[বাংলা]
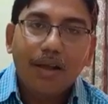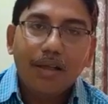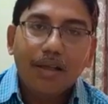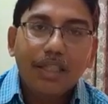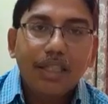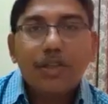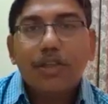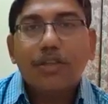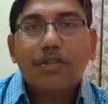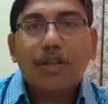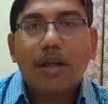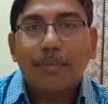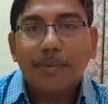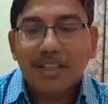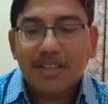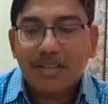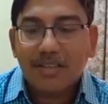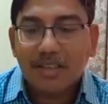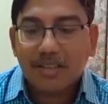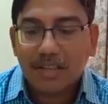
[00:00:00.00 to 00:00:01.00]
দ্বিতীয়
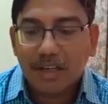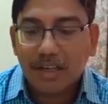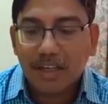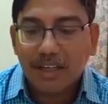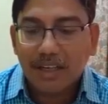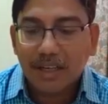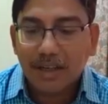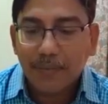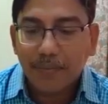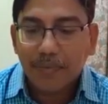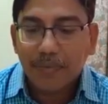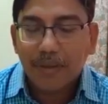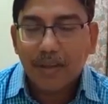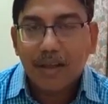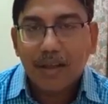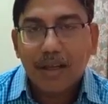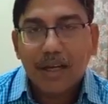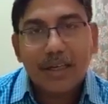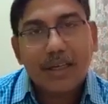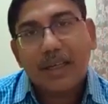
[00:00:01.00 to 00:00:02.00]
স্তম্ভের শ্রেণীটা
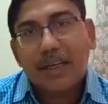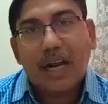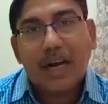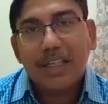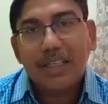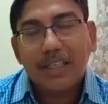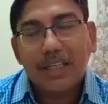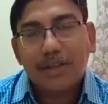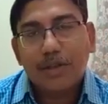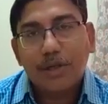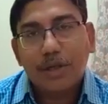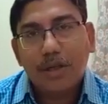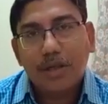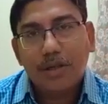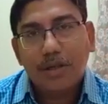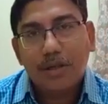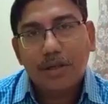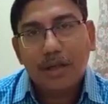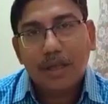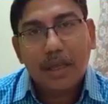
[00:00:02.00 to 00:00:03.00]
এটা নারী জাতীয়
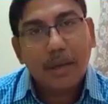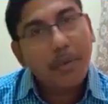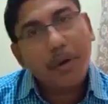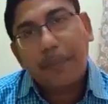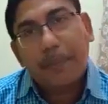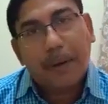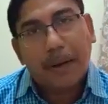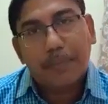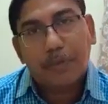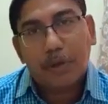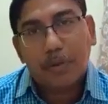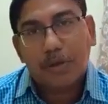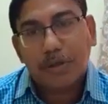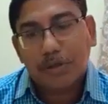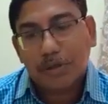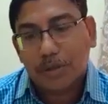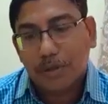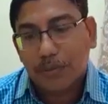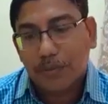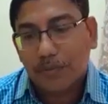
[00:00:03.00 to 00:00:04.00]
এবং
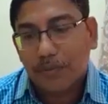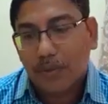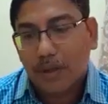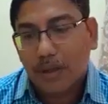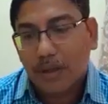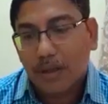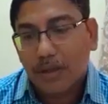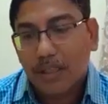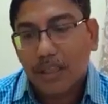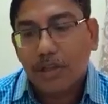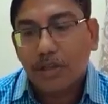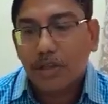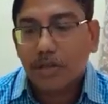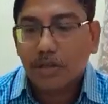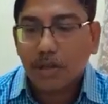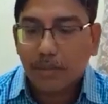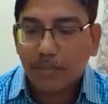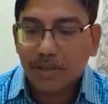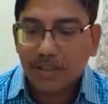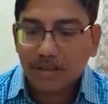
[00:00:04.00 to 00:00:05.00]
প্রাপ্তবয়স্ক তৃতীয়
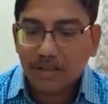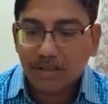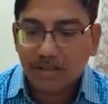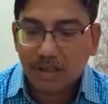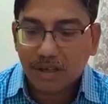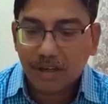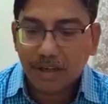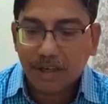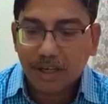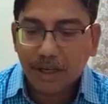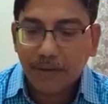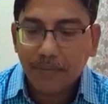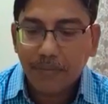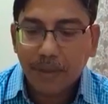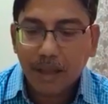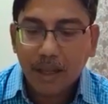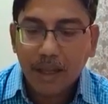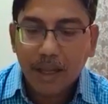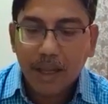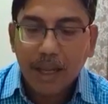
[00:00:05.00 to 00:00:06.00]
স্তম্ভের শ্রেণীটা
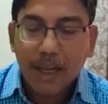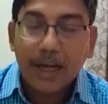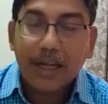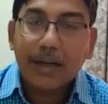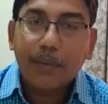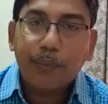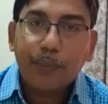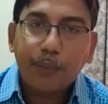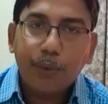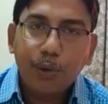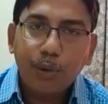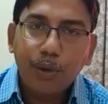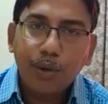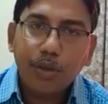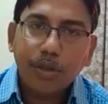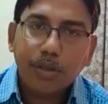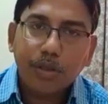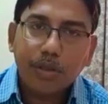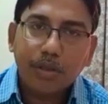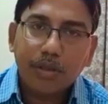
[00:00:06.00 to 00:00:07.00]
এটা
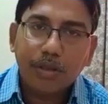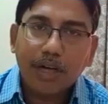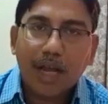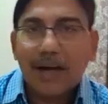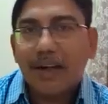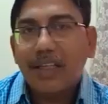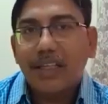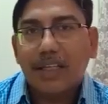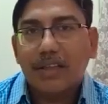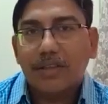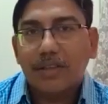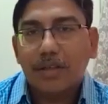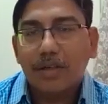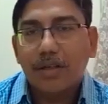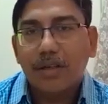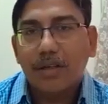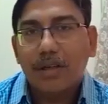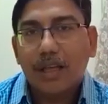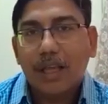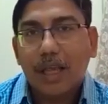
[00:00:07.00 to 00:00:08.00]
পুরুষ ও নারী জাতীয়
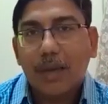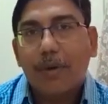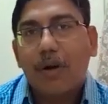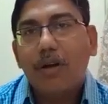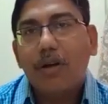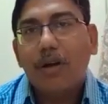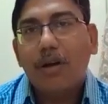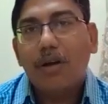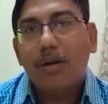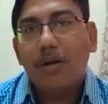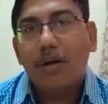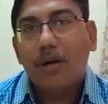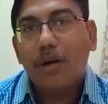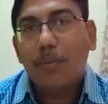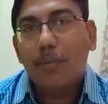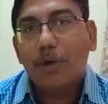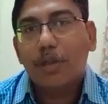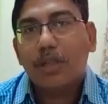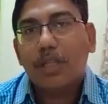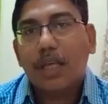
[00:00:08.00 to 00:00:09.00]
এবং
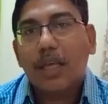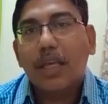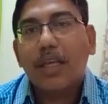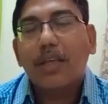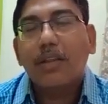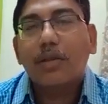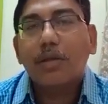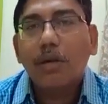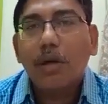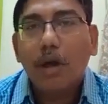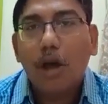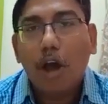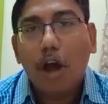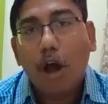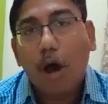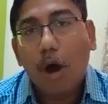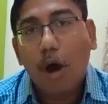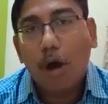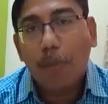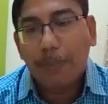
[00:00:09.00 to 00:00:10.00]
প্রত্যেকেই কিন্তু
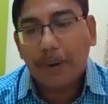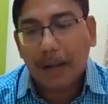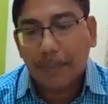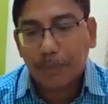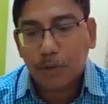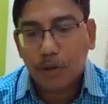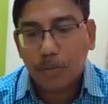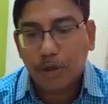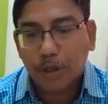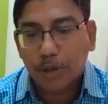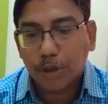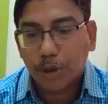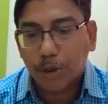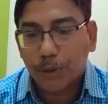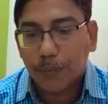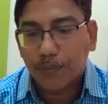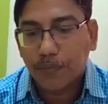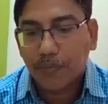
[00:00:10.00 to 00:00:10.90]
অপ্রাপ্তবয়স্ক